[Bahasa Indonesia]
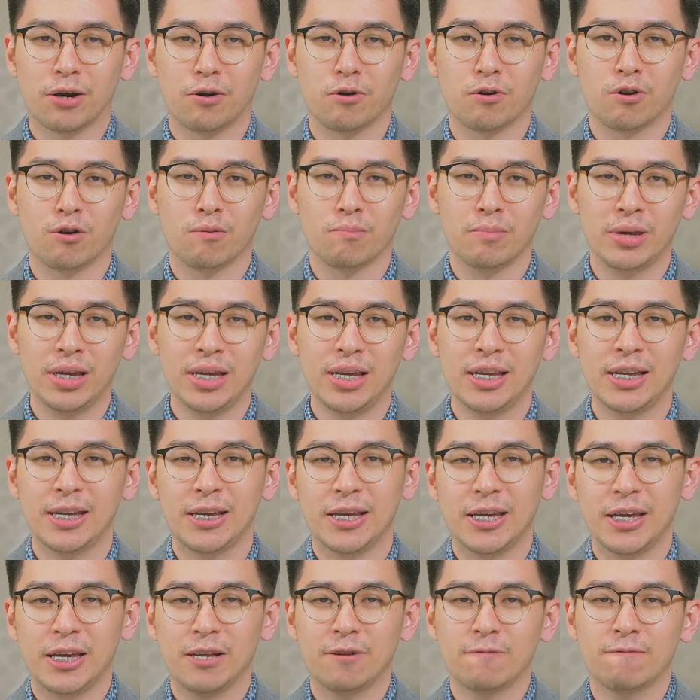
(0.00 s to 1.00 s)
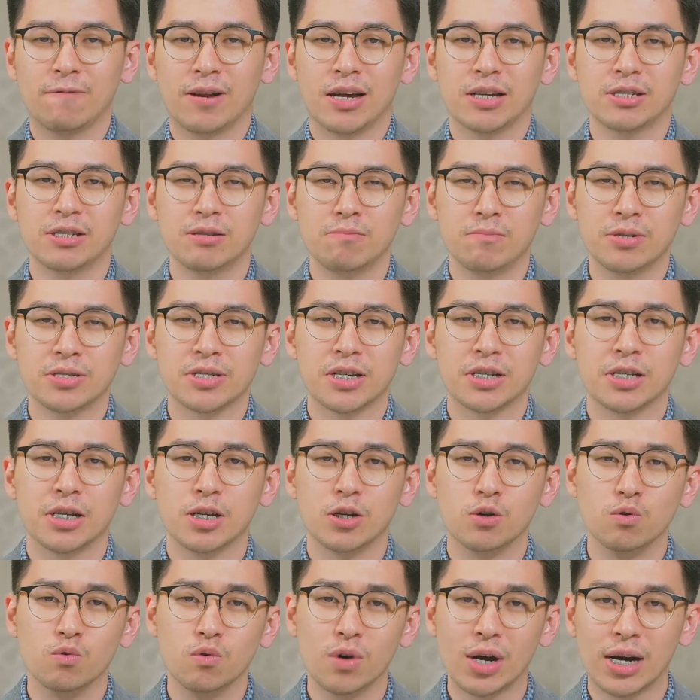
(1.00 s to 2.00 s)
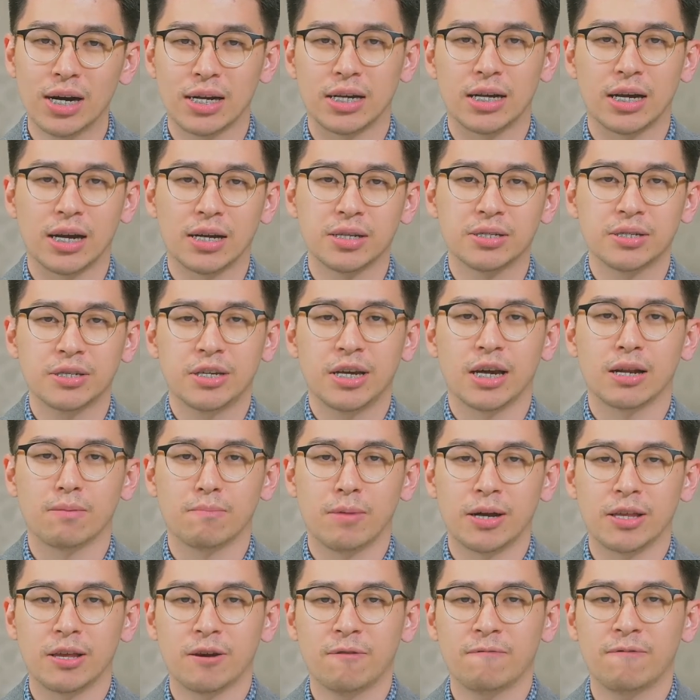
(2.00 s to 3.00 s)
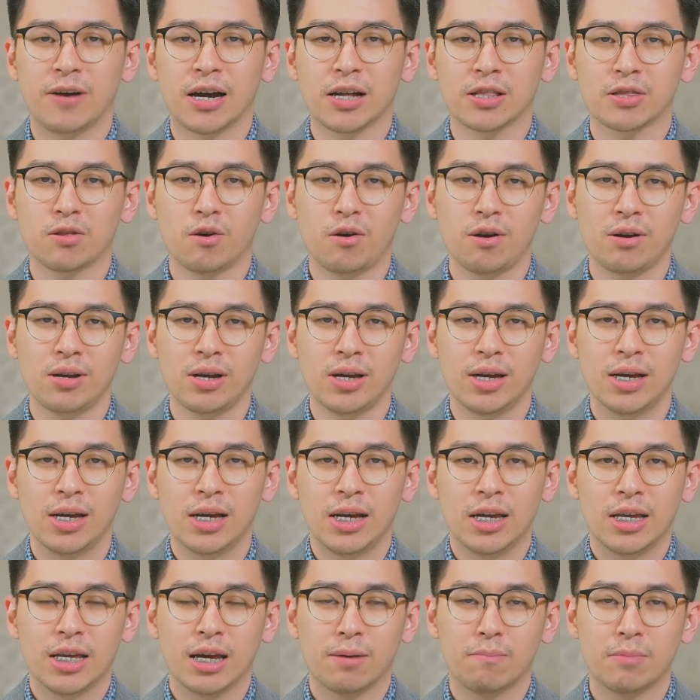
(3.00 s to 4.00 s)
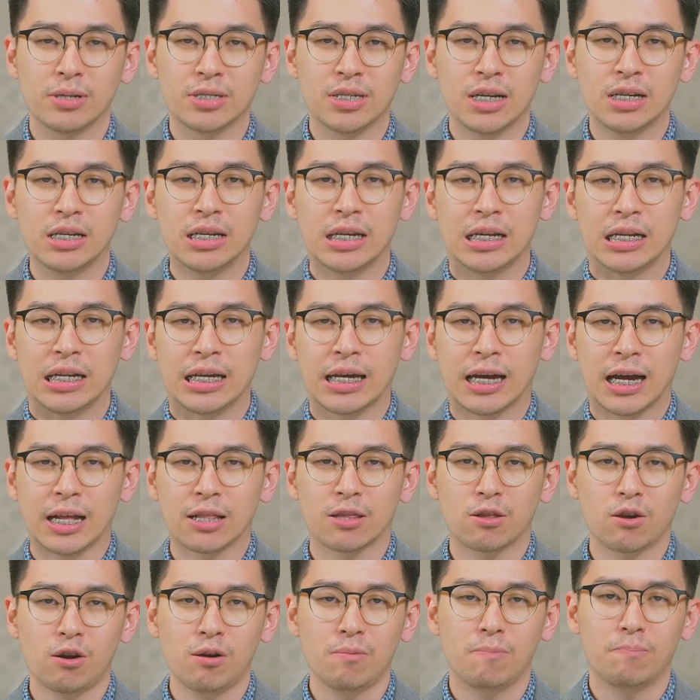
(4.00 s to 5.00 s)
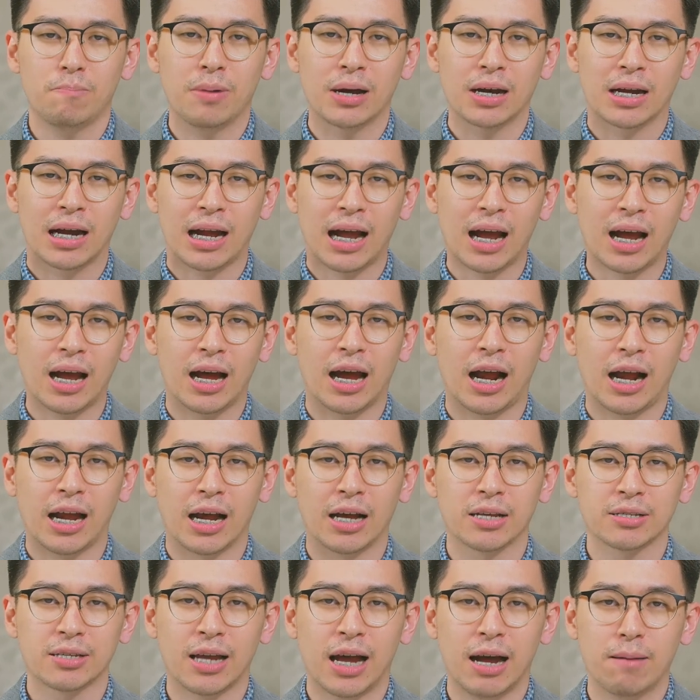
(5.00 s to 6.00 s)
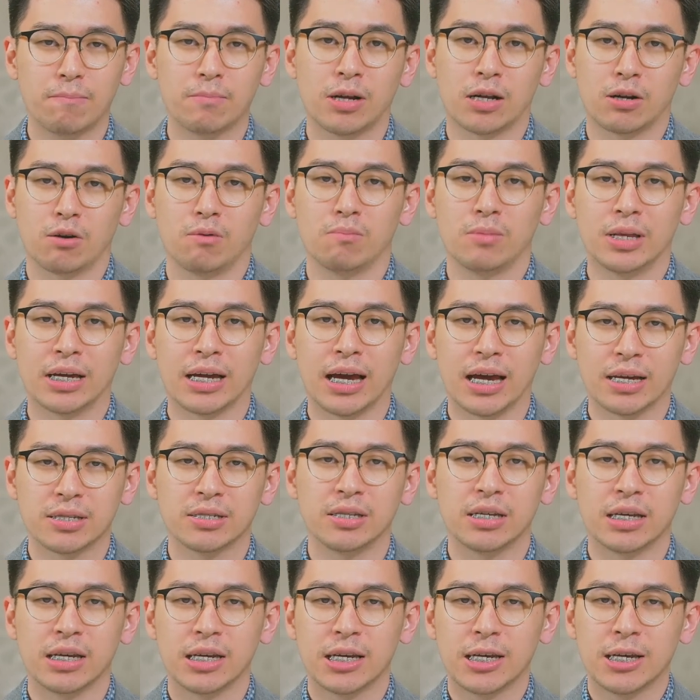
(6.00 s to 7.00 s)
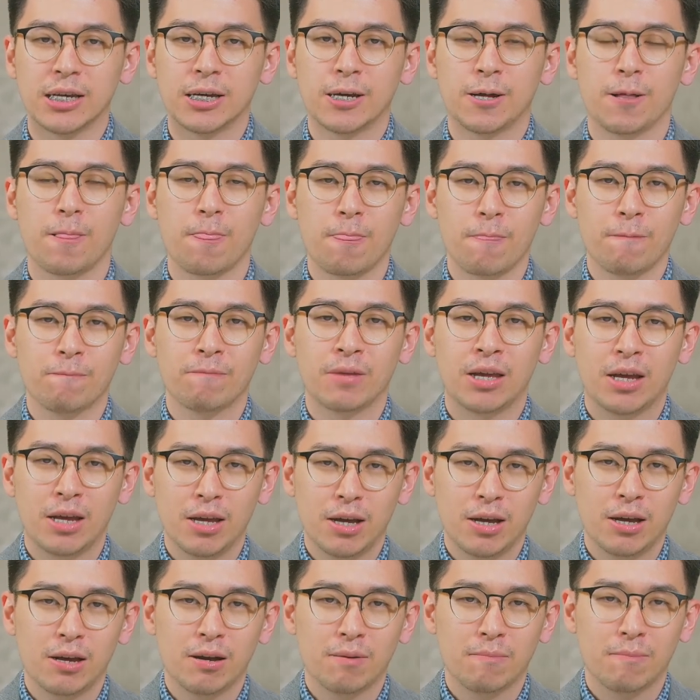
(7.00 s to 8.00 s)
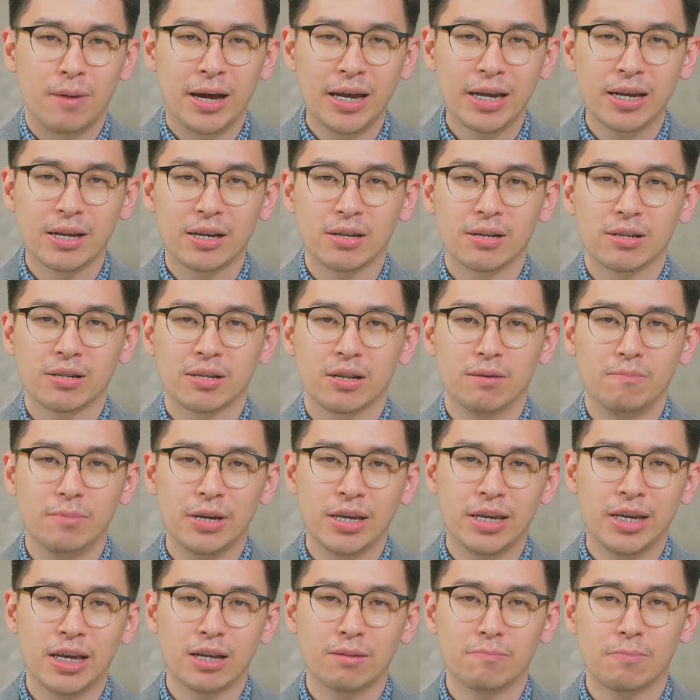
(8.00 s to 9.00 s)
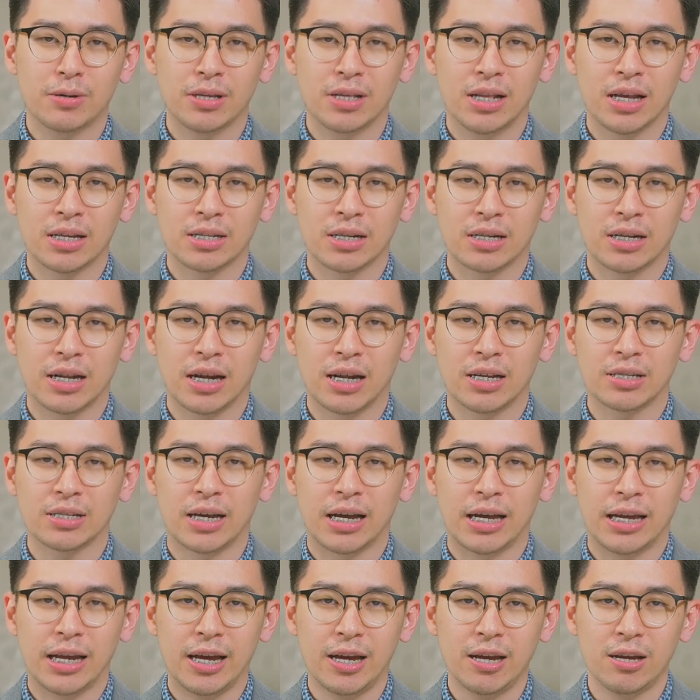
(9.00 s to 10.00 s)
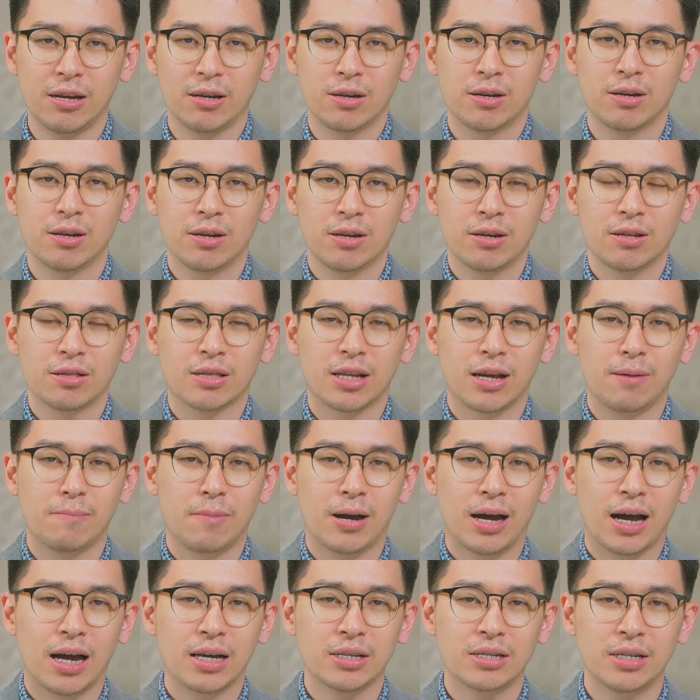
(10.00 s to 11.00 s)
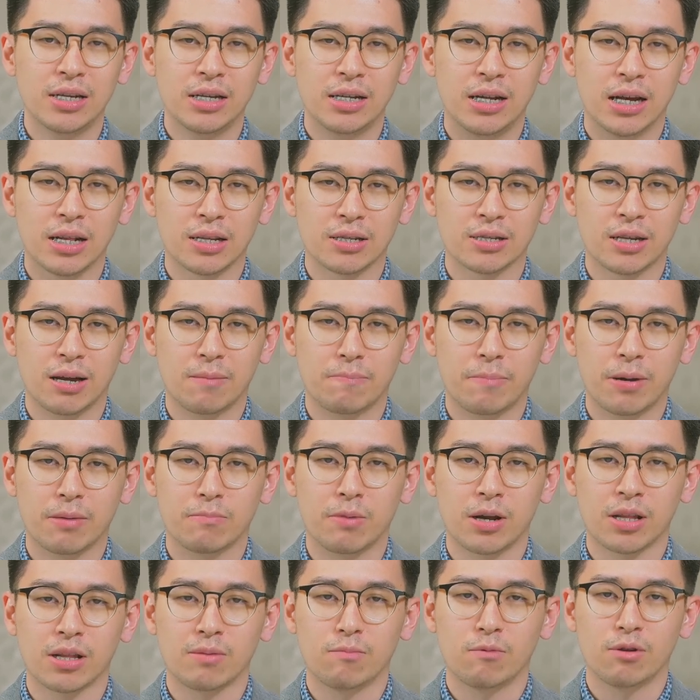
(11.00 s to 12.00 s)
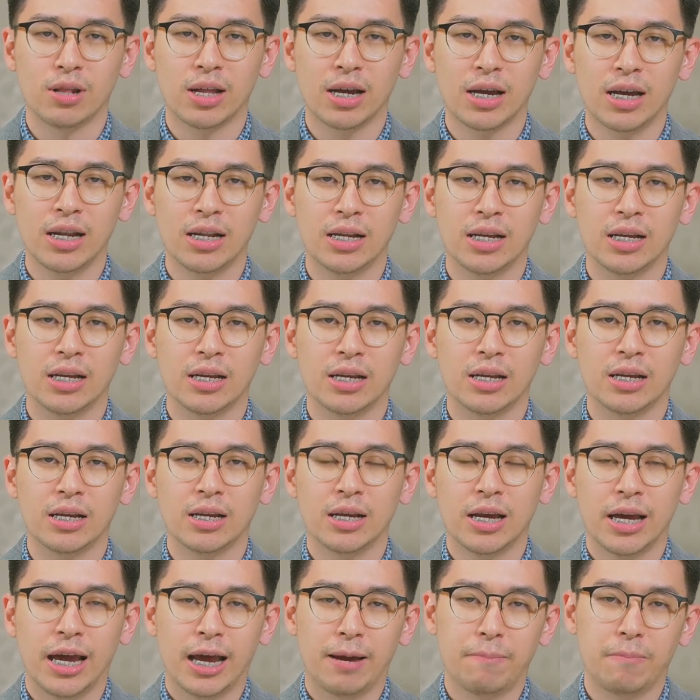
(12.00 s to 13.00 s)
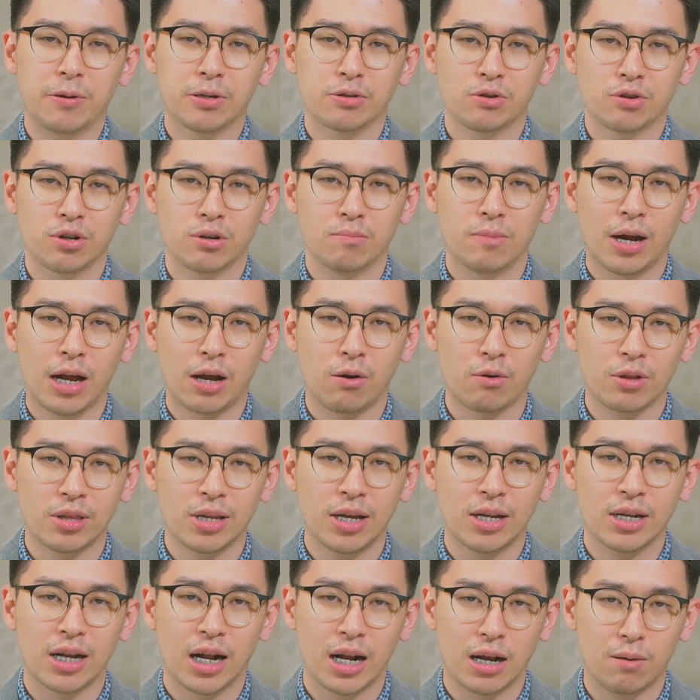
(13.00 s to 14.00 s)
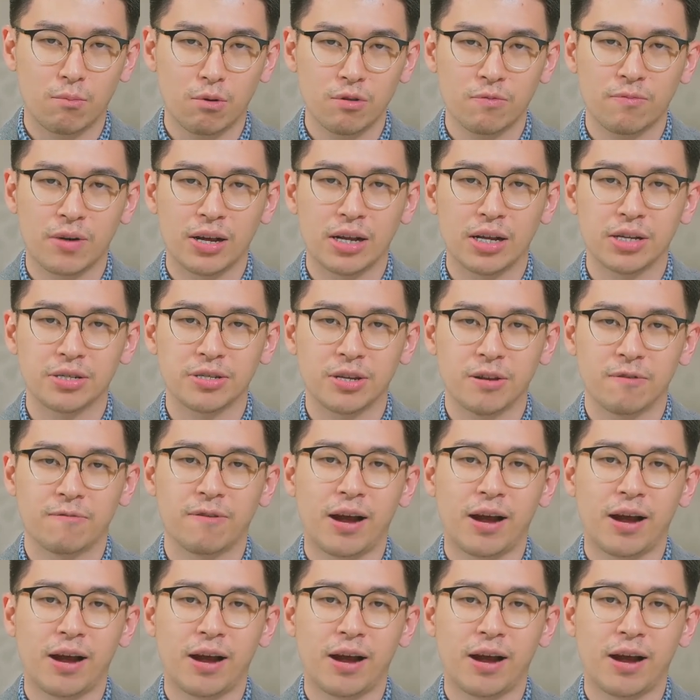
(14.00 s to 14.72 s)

ekonomi, inflasi menjadi dua dari sekian banyak faktor yang menjadi indikator penggerak harga saham dan obligasi. Baik, demikian penjelasan dari saya. Terima kasih dan sampai bertemu lagi di episode berikutnya Danamon Financial